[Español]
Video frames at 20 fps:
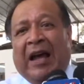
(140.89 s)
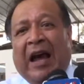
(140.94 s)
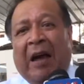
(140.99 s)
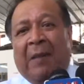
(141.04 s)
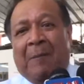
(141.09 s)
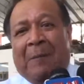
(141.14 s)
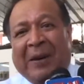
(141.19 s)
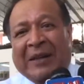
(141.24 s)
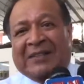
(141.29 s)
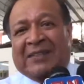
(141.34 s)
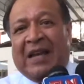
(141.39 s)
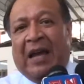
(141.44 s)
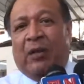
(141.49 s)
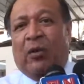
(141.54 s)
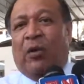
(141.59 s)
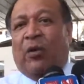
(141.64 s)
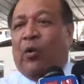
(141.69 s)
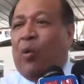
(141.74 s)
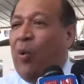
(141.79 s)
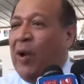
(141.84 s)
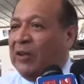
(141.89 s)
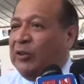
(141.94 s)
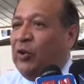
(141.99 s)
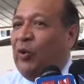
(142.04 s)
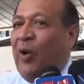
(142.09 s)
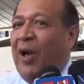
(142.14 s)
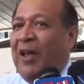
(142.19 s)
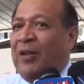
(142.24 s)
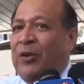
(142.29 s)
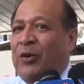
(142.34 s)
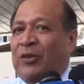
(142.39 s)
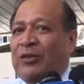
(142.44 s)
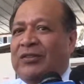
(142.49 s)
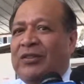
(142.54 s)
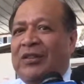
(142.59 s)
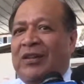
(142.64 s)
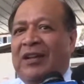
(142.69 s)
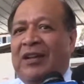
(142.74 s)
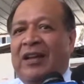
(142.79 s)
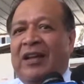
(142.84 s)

han pasado cuatro años